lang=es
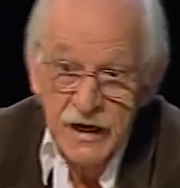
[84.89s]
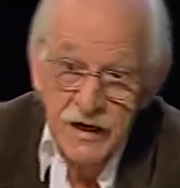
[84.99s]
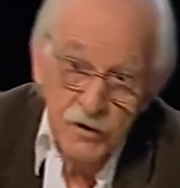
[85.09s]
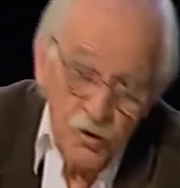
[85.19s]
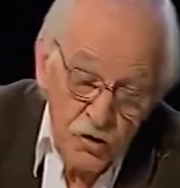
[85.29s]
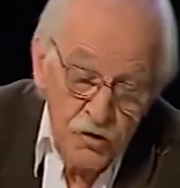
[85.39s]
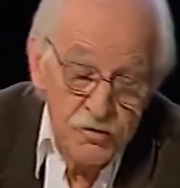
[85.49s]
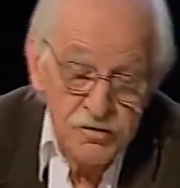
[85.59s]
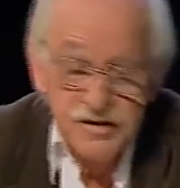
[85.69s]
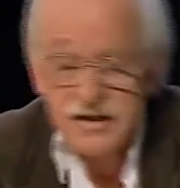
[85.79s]
El
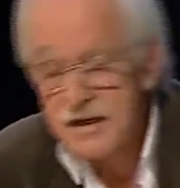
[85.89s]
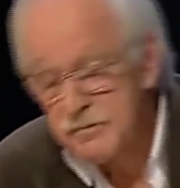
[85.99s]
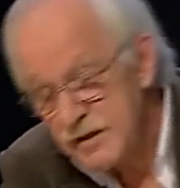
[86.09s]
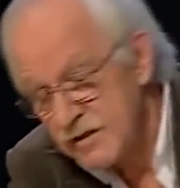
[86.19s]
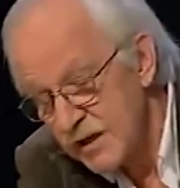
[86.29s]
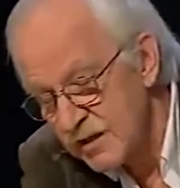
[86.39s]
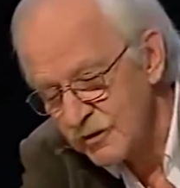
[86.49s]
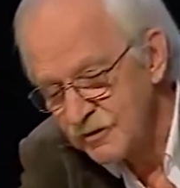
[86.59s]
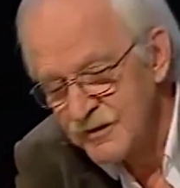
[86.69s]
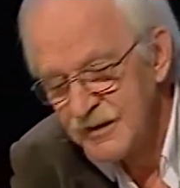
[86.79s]
rojo sigue
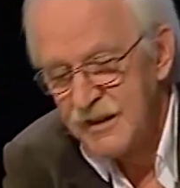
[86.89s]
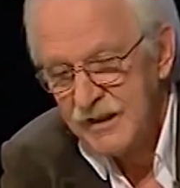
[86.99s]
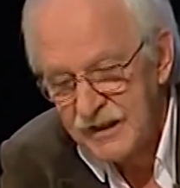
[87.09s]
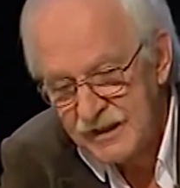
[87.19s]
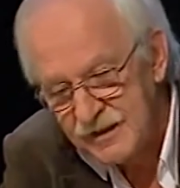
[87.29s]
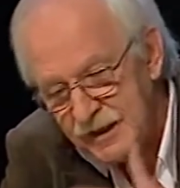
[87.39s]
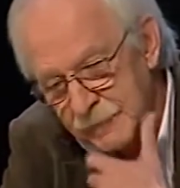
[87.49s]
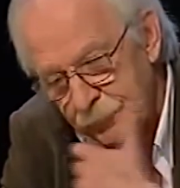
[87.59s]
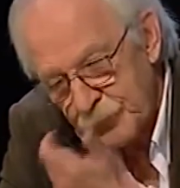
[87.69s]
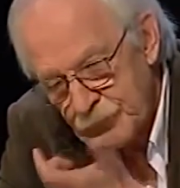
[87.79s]
pensando que es
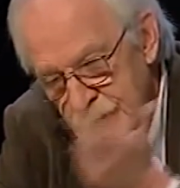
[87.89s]
que,